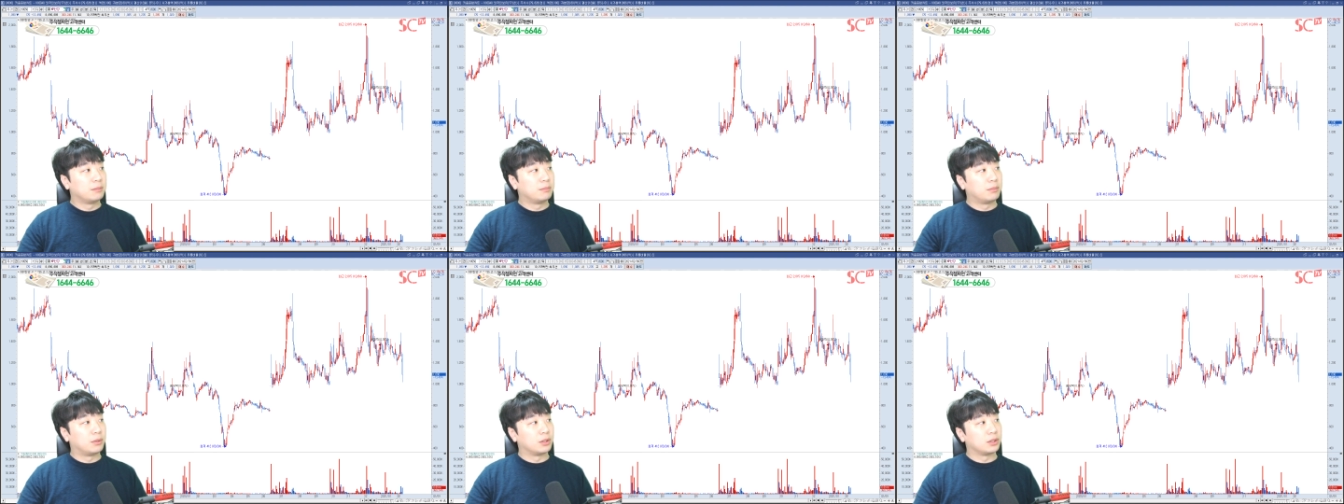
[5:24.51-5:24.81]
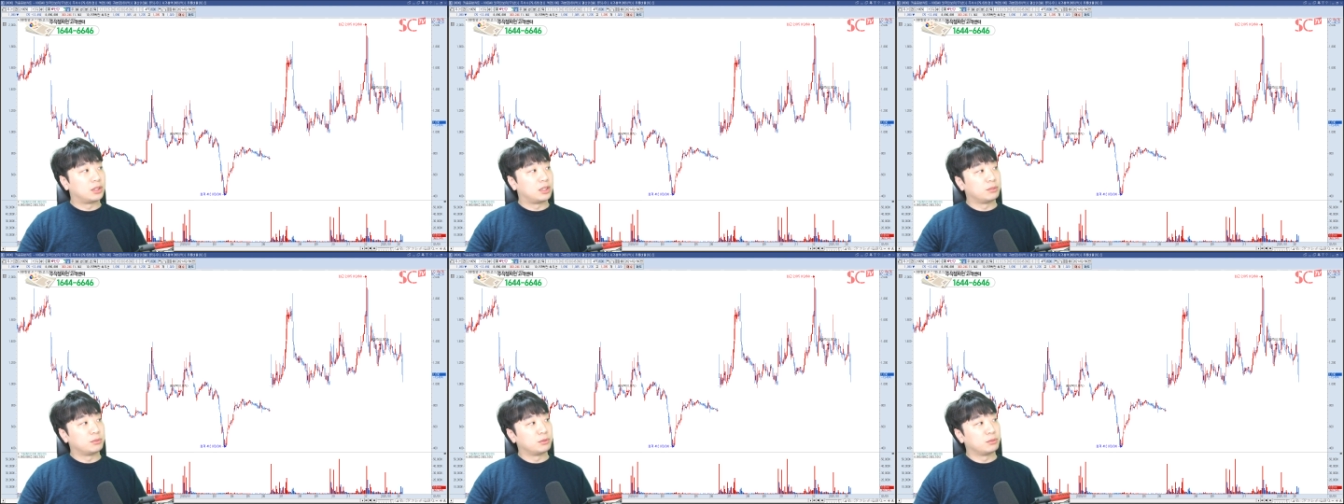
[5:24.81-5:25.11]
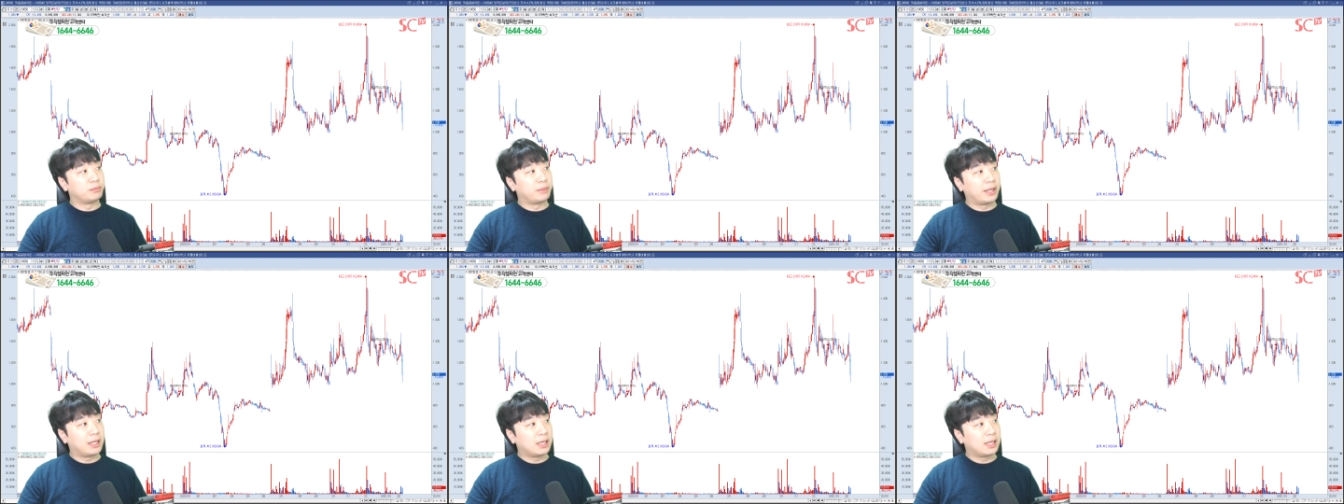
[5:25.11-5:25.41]
뭐
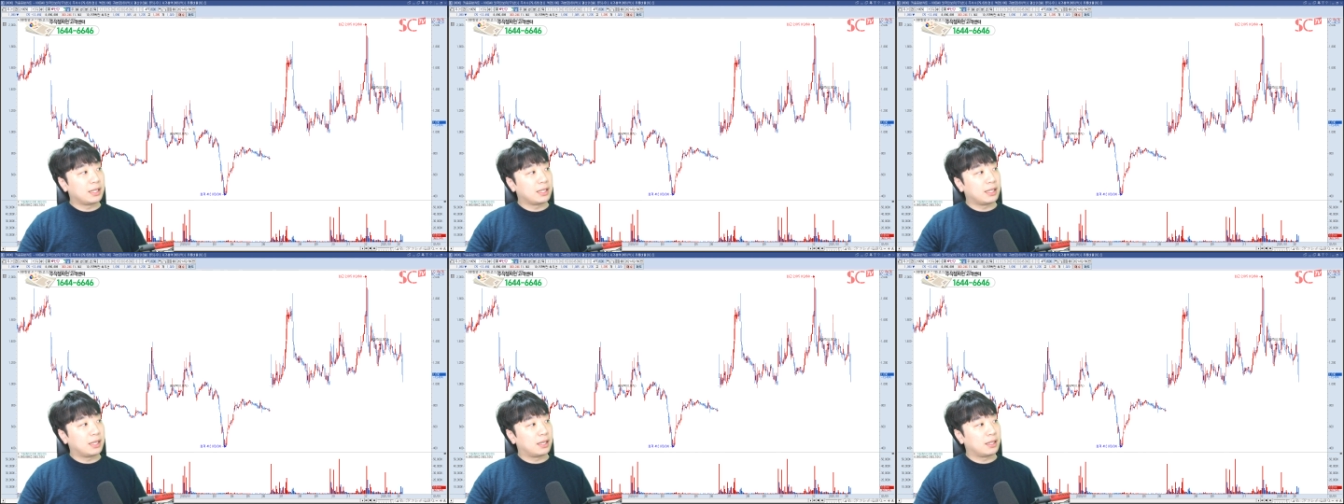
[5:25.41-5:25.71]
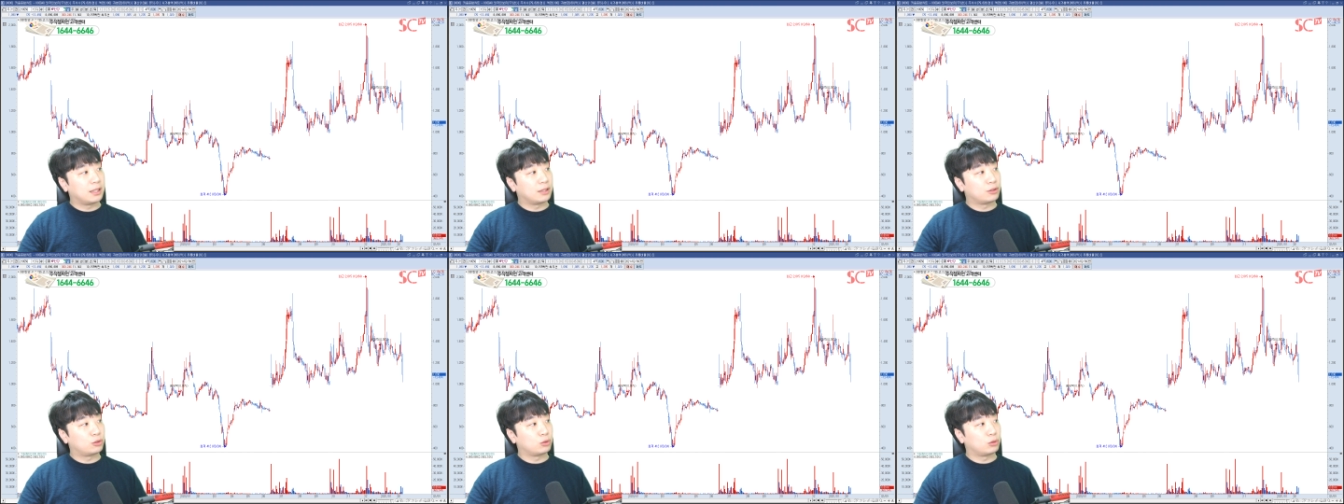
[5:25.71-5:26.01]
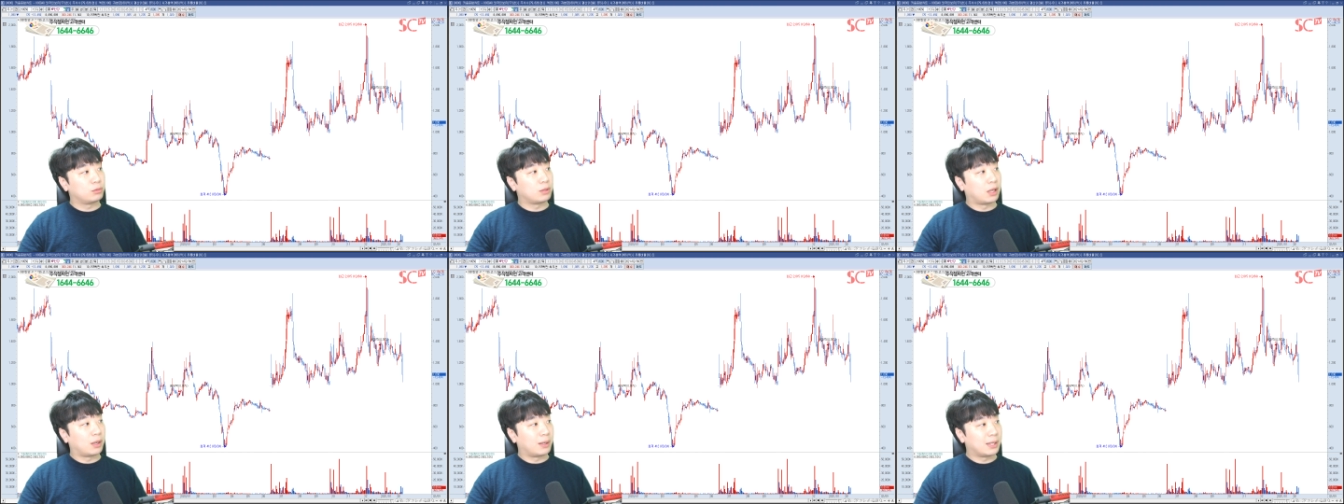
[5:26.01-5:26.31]
지분 매각 이야기가
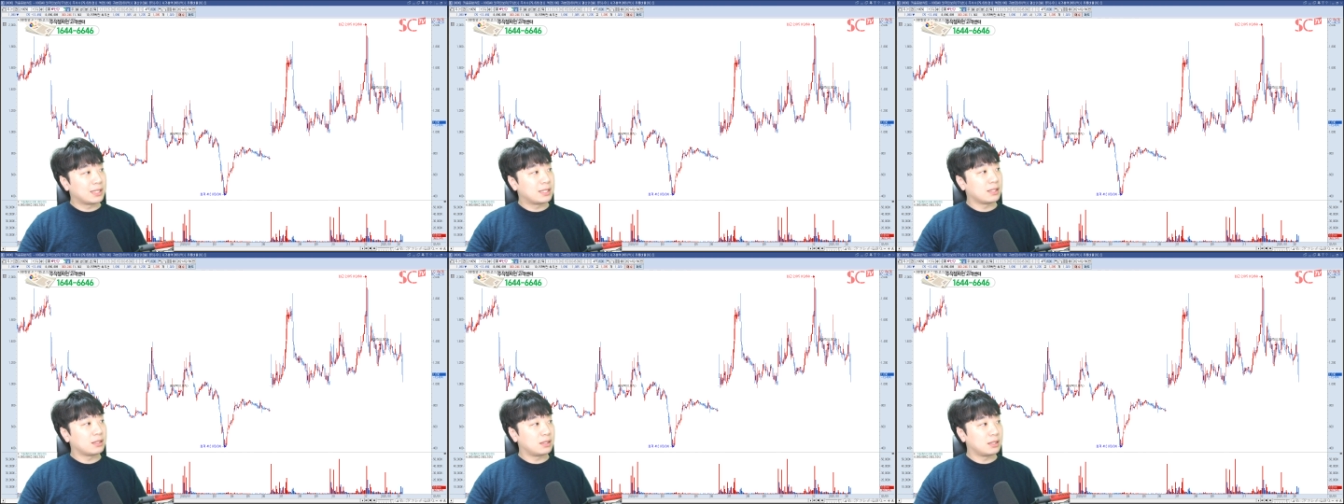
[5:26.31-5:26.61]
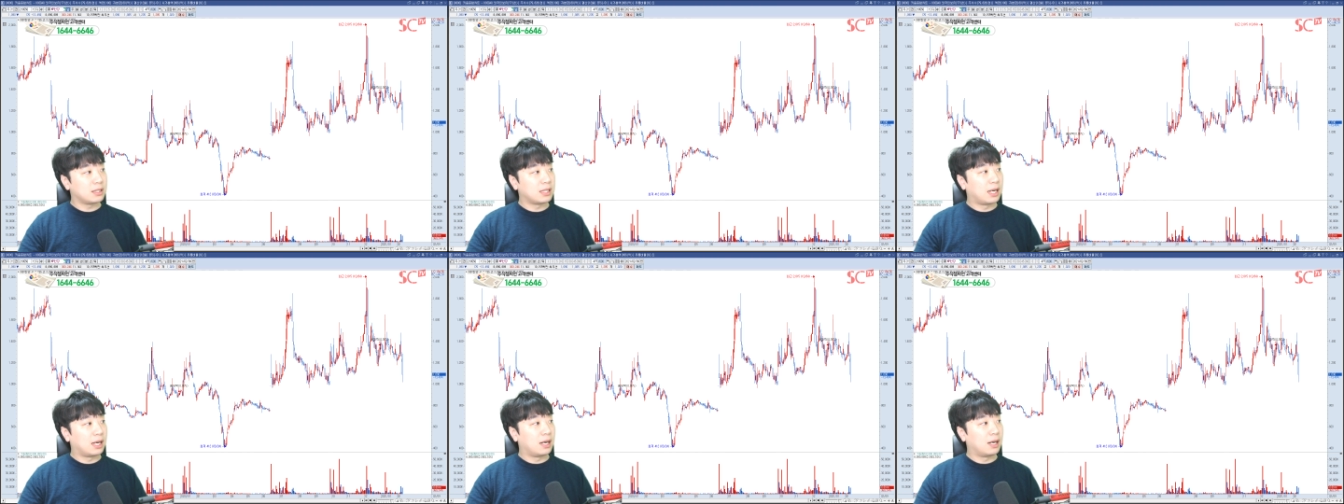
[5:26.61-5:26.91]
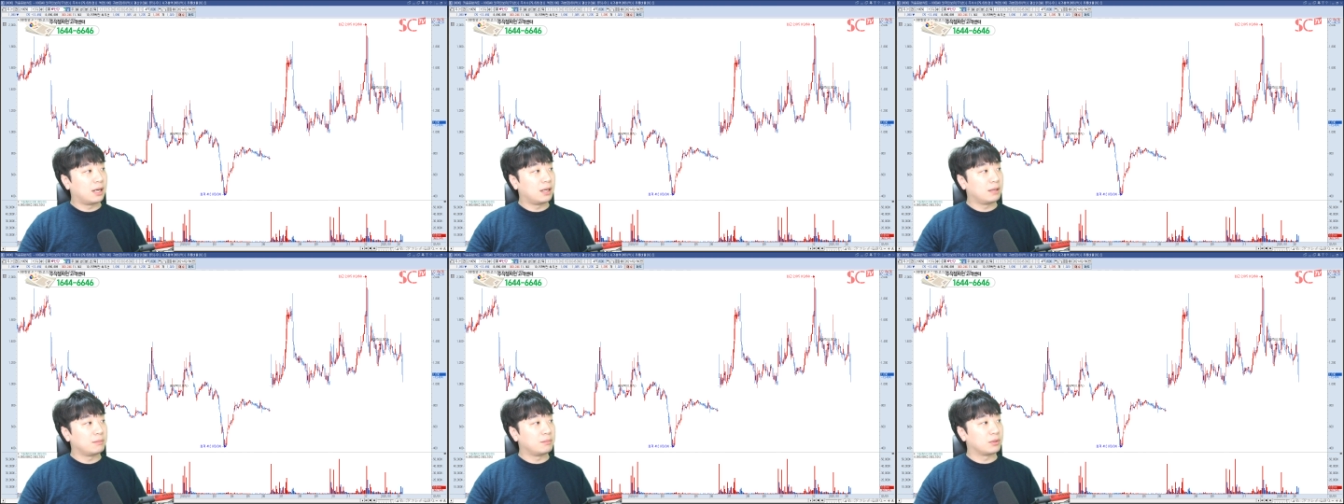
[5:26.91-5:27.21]
조금 나왔었으나